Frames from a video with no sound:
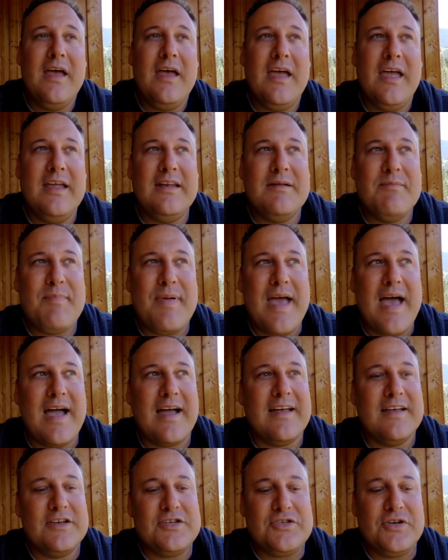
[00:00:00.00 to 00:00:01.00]
in den
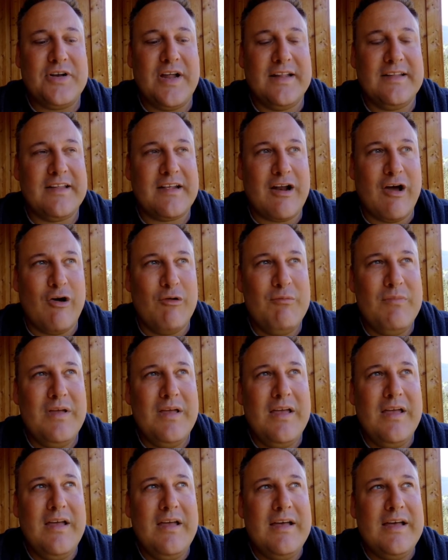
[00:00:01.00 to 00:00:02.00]
Bergen ist schon ein Traum.
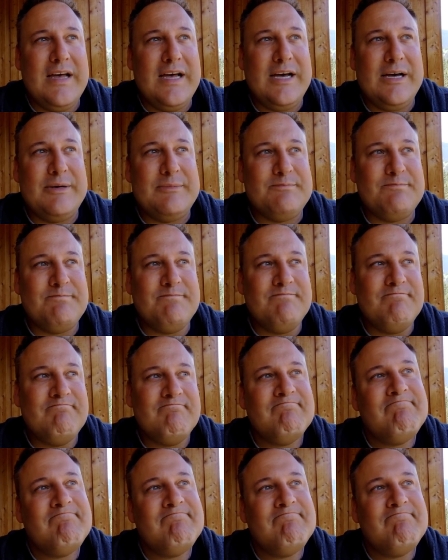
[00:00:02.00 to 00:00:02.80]
Ähm,